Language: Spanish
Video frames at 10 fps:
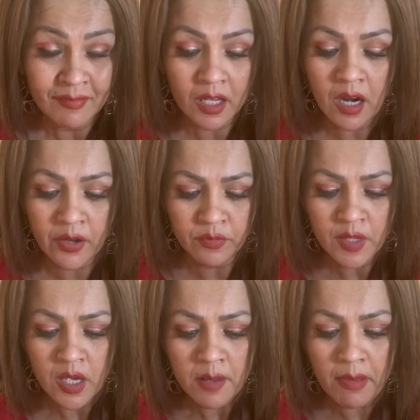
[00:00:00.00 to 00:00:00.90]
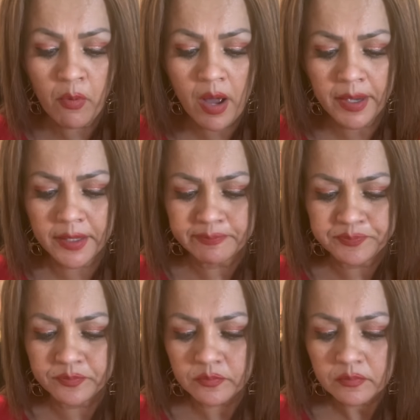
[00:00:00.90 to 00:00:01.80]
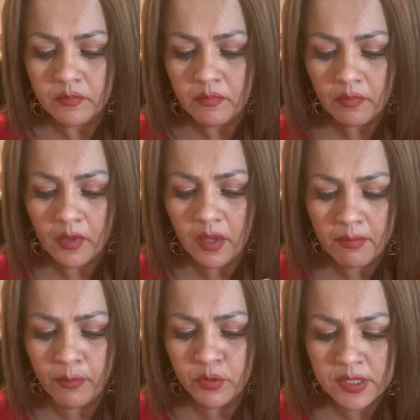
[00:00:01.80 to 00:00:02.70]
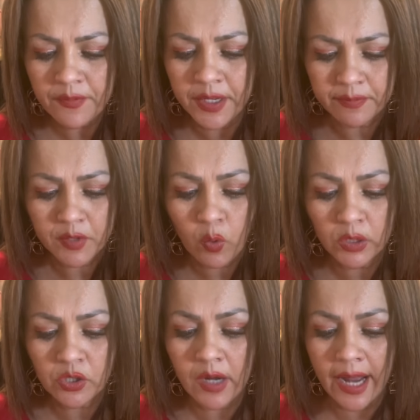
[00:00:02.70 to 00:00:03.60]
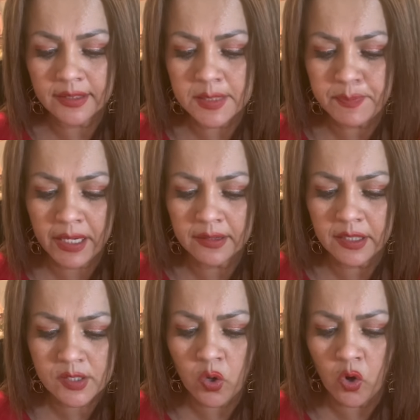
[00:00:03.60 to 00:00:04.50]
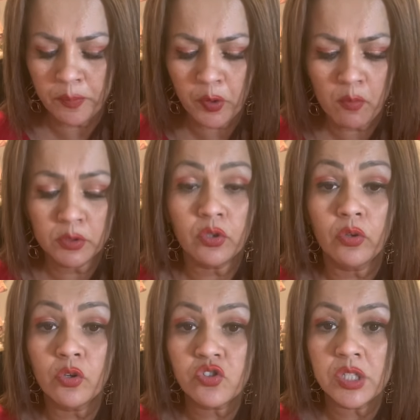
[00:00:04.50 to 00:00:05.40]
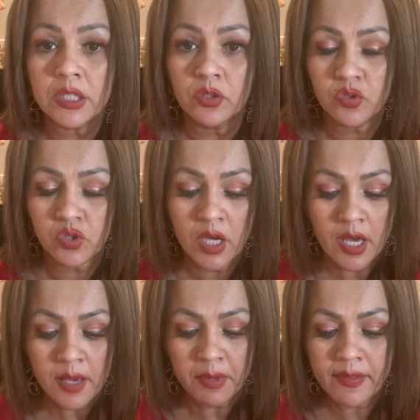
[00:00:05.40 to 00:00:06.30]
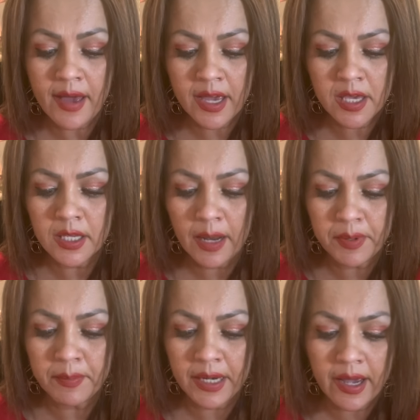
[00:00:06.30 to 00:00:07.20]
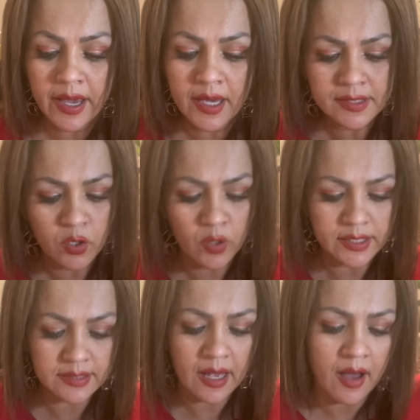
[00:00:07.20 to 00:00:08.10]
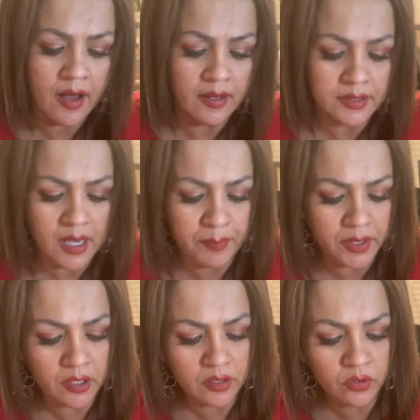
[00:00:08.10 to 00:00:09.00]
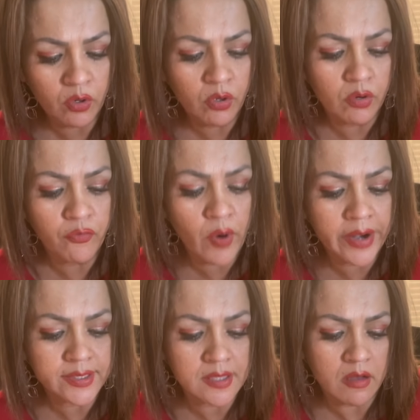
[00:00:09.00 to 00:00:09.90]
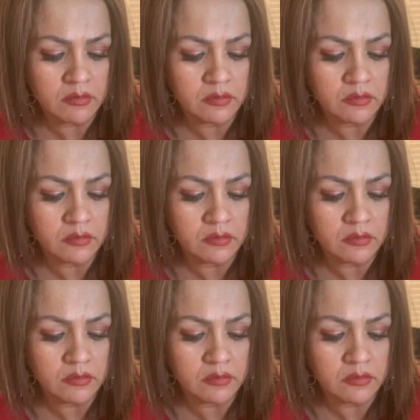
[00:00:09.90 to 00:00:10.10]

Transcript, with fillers: Claro. Vamos a ver. Vamos a ver. Cuatro cartas para ti, Escorpio, como en todos los signos, ¿verdad? Y la primera es lo que está ya perdiendo fuerza